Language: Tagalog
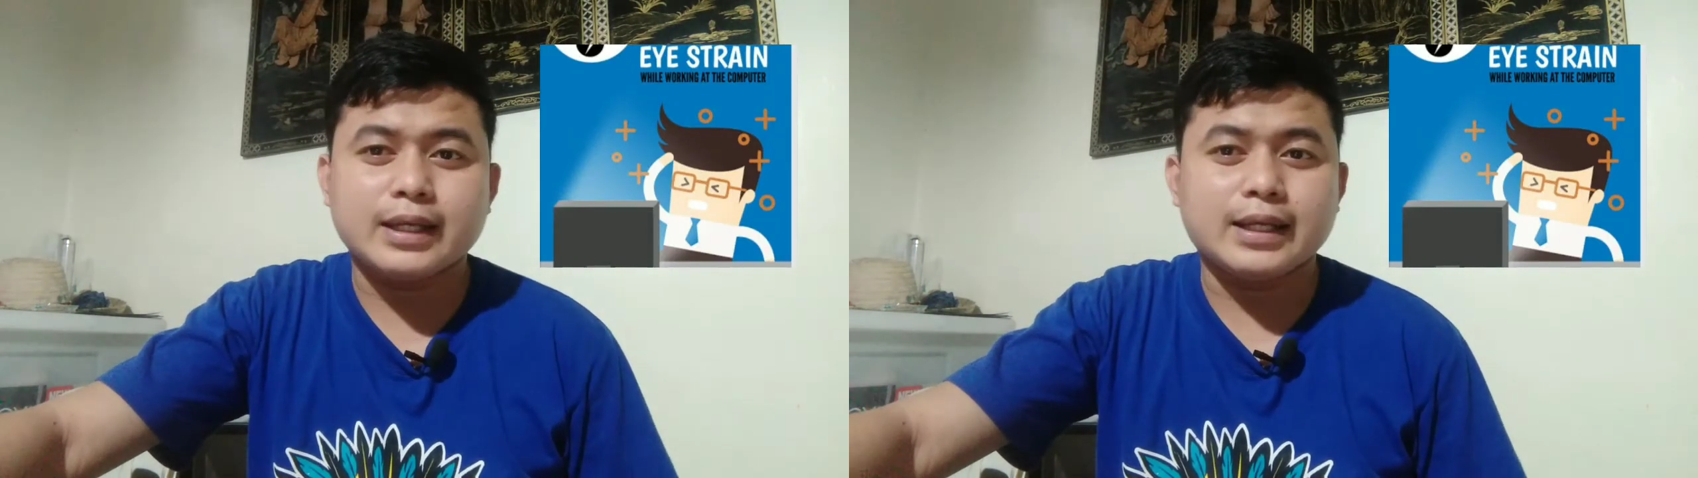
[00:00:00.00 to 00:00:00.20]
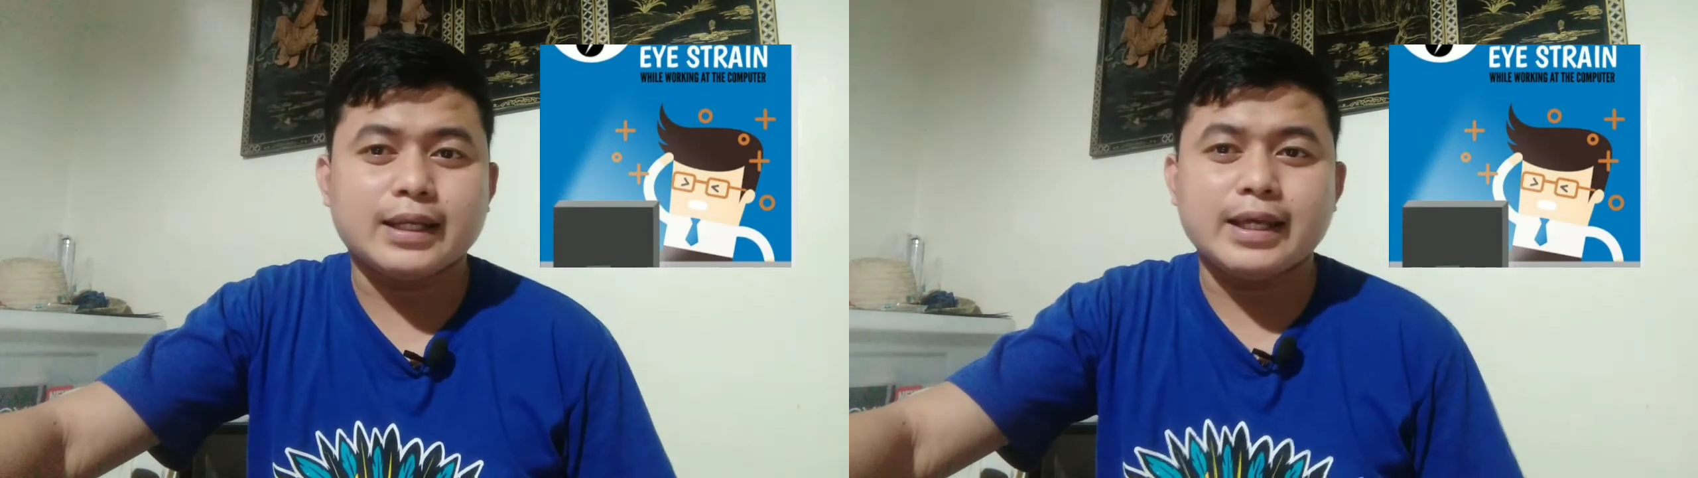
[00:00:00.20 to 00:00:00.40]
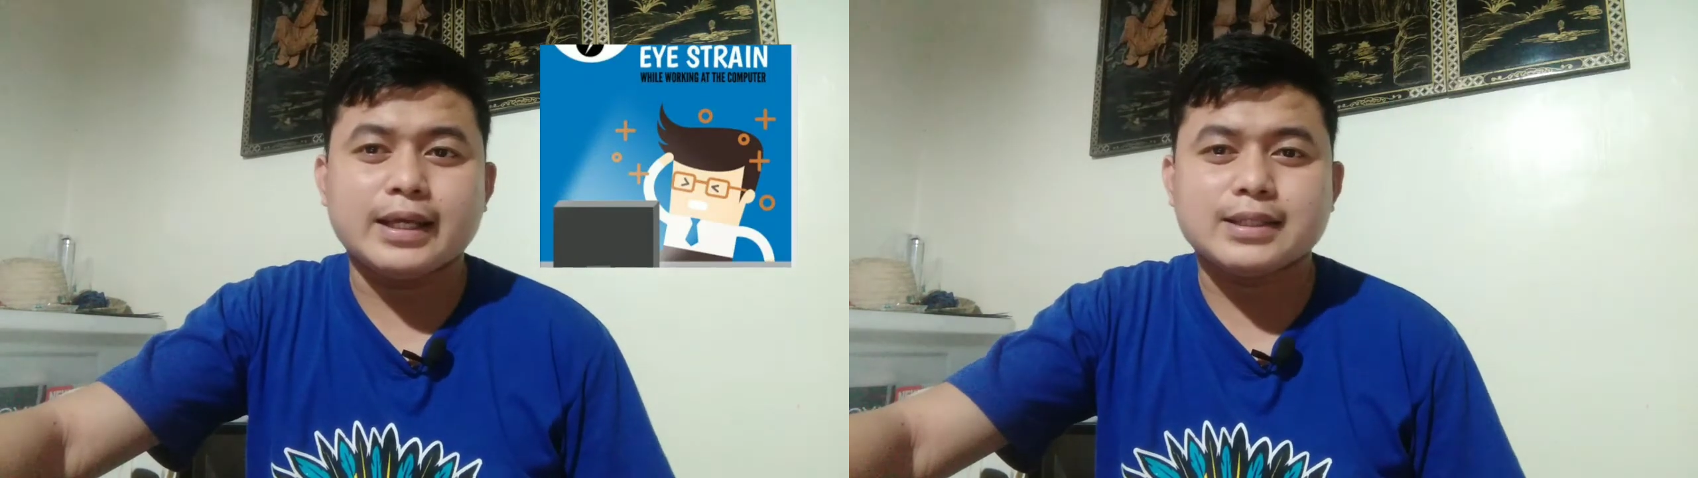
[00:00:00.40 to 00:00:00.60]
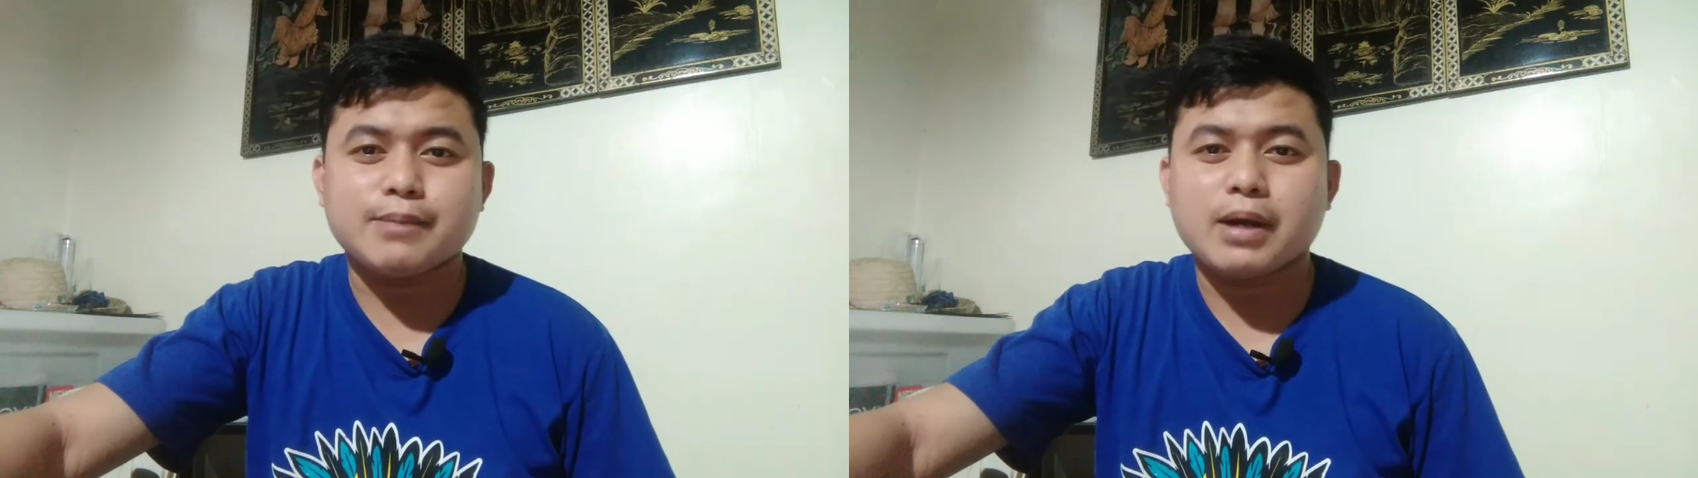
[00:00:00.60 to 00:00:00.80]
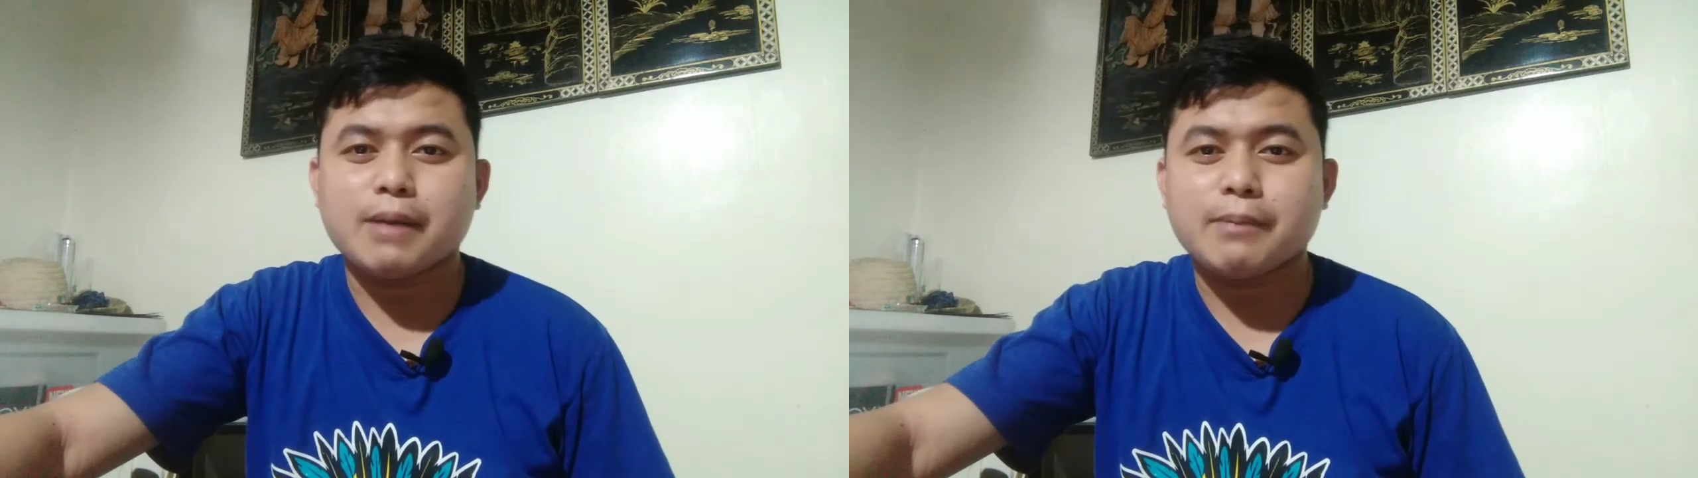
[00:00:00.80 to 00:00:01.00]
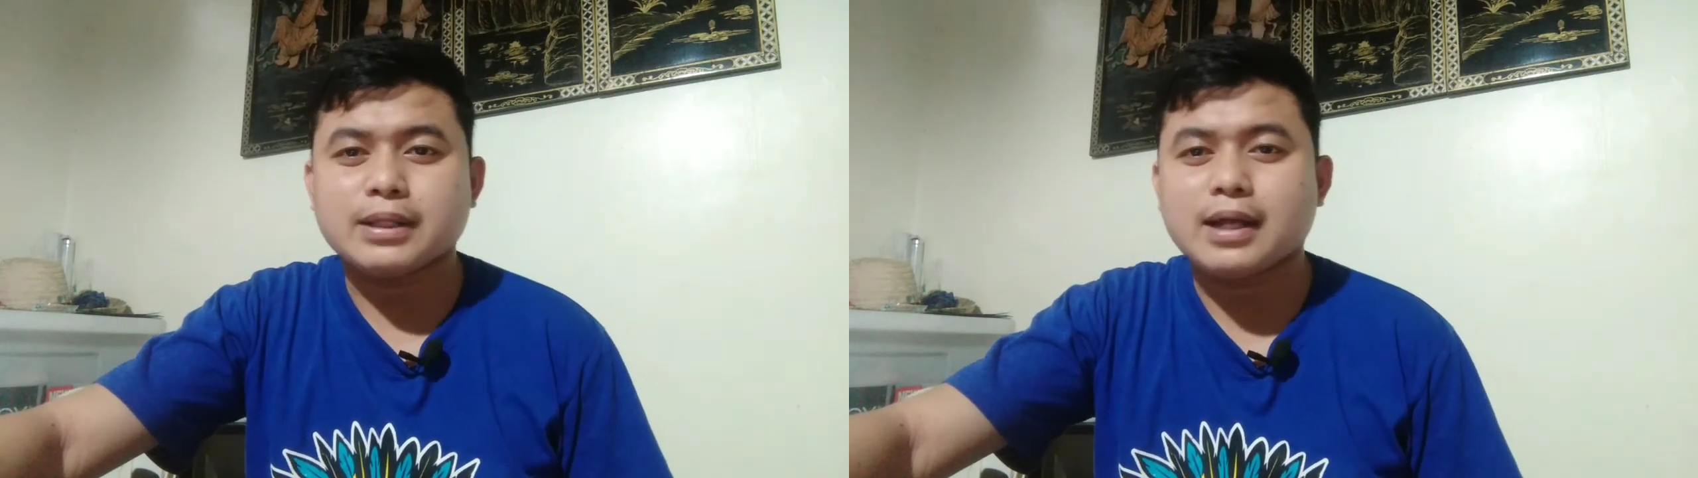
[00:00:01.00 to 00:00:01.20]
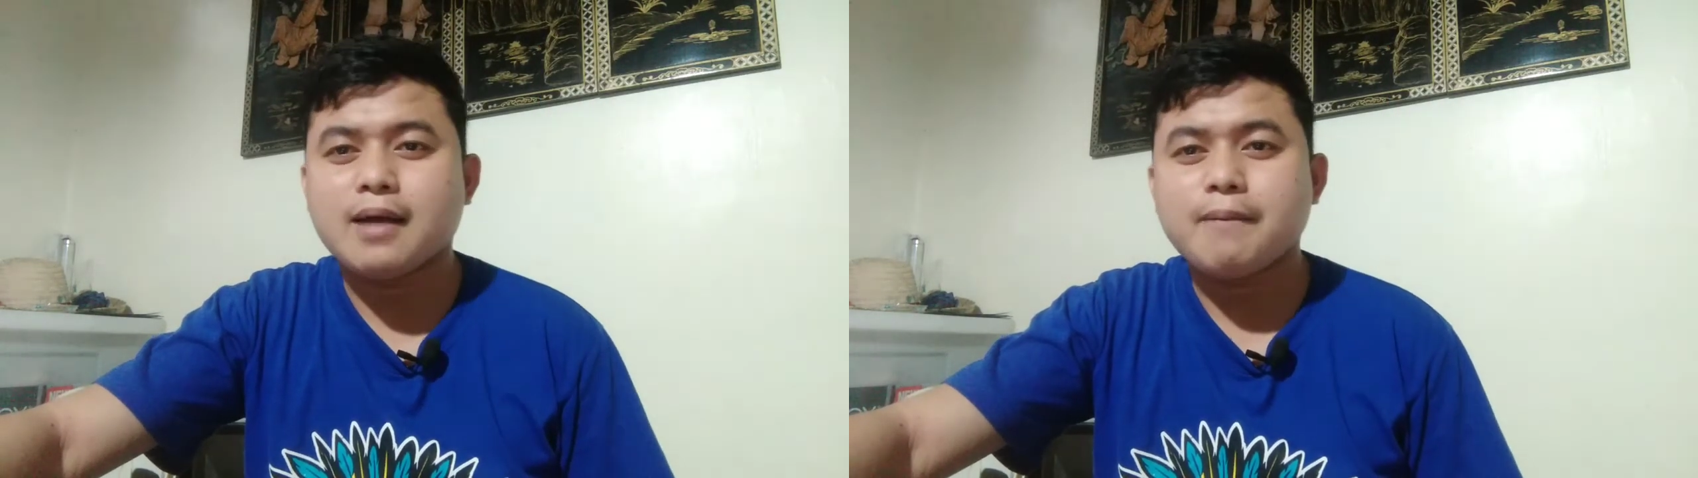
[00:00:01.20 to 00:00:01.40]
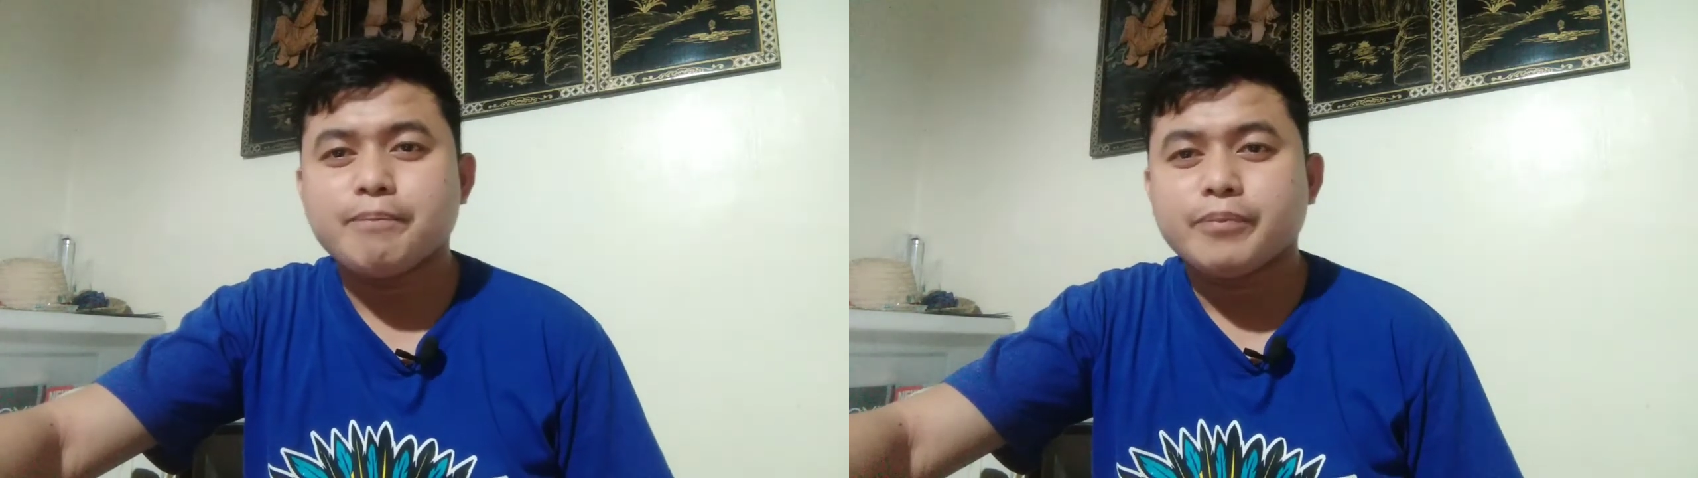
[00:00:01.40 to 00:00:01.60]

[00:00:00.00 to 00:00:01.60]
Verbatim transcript: technique sa mga mata